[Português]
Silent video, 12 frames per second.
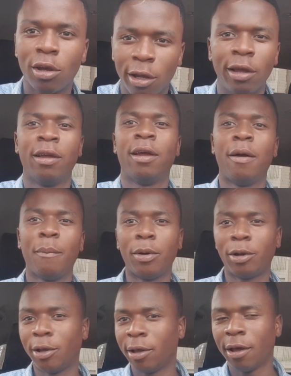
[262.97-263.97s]
Hein?
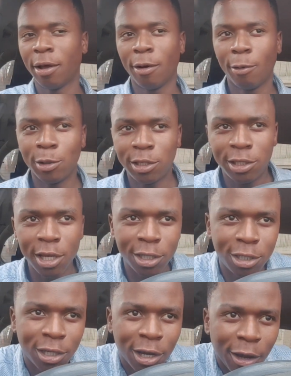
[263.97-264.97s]
Porque os
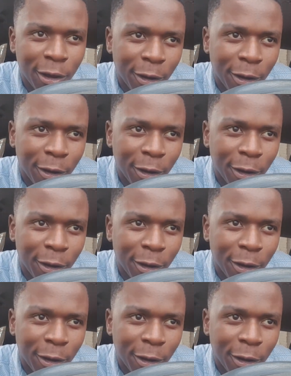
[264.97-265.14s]
6